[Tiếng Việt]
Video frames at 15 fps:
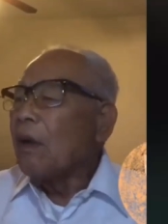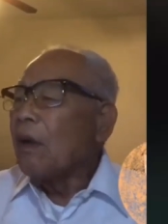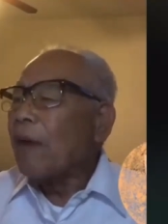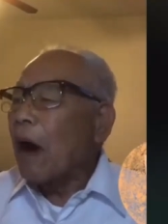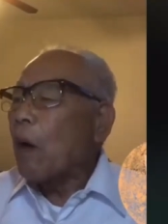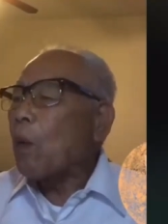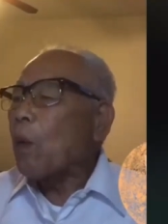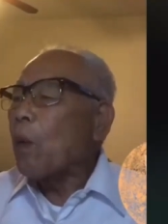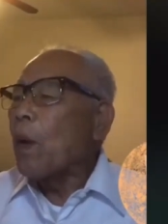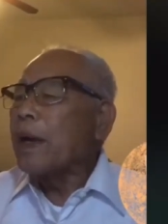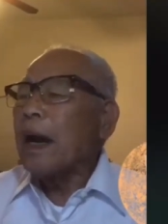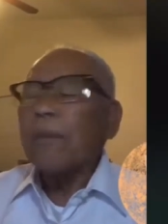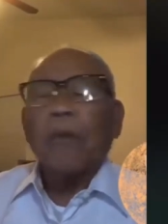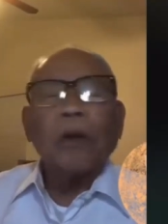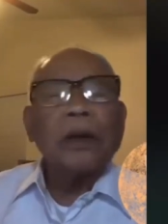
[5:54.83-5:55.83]
Vào cuối
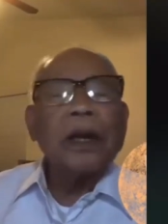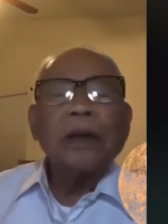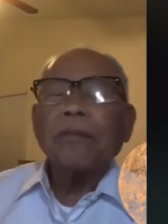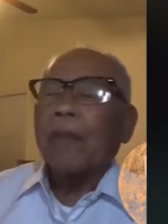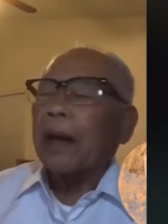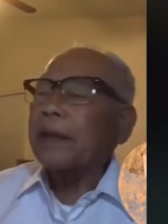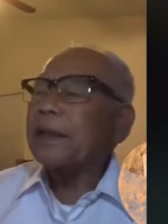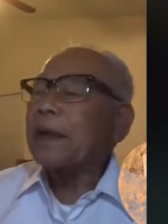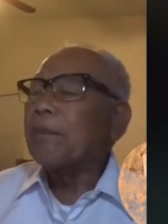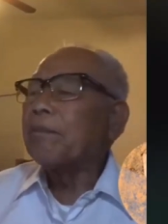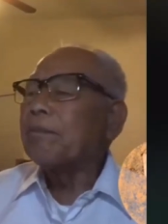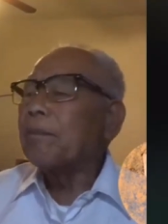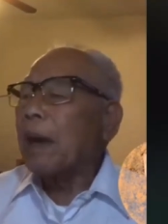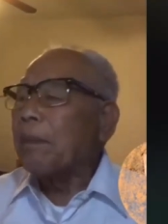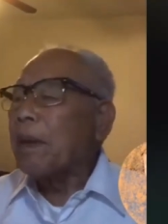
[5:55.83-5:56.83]
năm một nghìn bảy
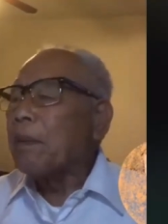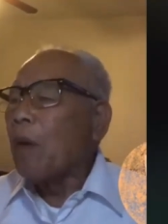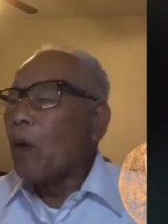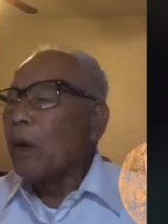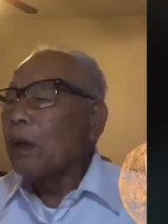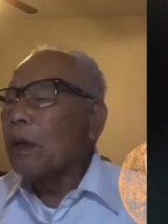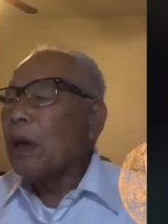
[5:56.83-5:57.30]
trăm bảy mươi tư,